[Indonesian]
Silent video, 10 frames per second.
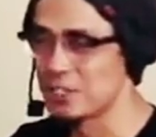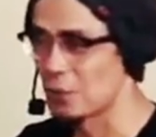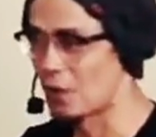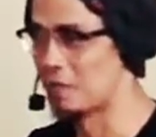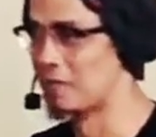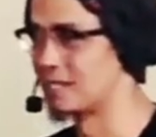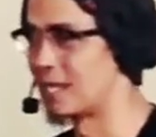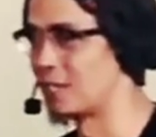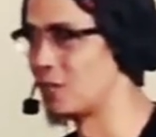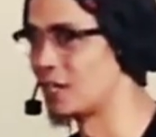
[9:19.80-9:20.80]
cowok
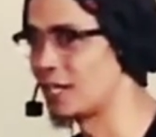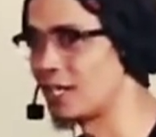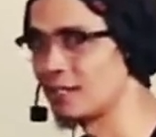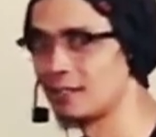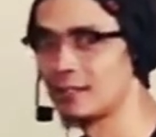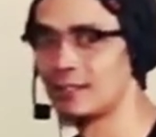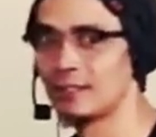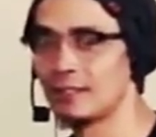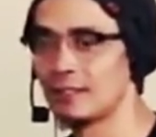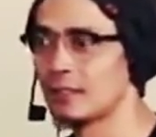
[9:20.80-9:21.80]
ambasador ya
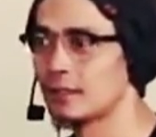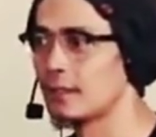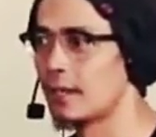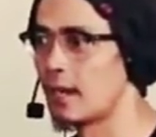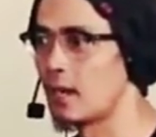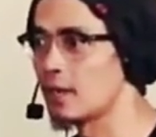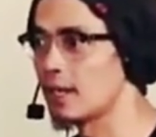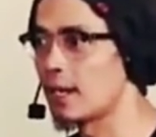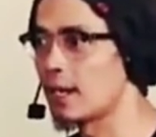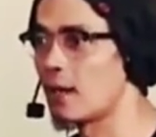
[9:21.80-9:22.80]
tenanawan naon
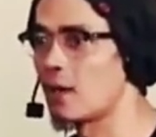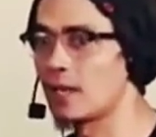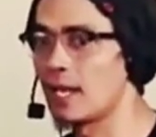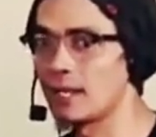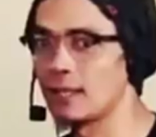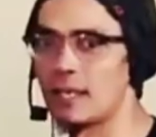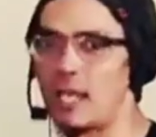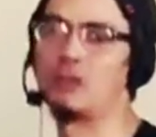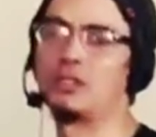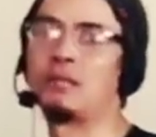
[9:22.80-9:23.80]
ngana naonan
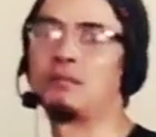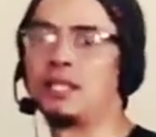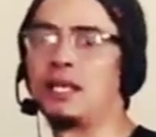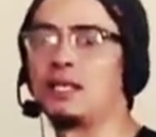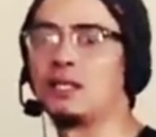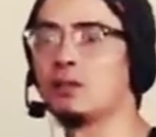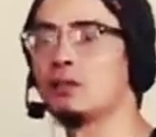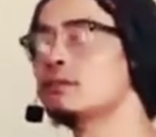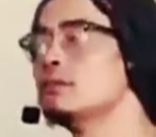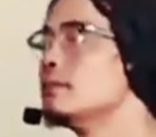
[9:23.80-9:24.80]
nah usah bisa gitu
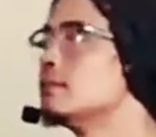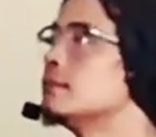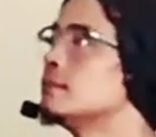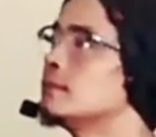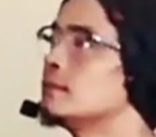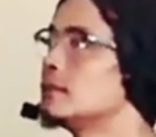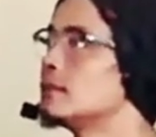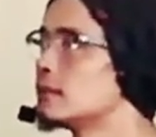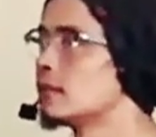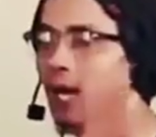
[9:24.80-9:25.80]

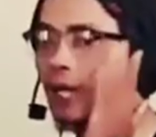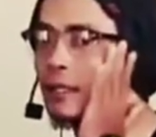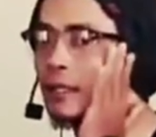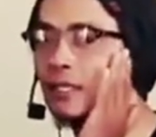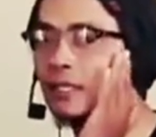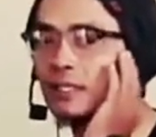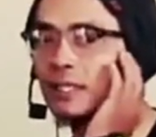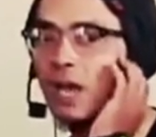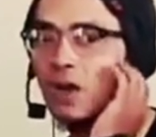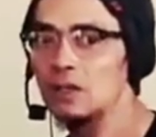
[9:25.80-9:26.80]
ah ting
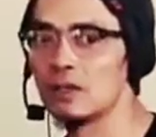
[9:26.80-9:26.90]
tanya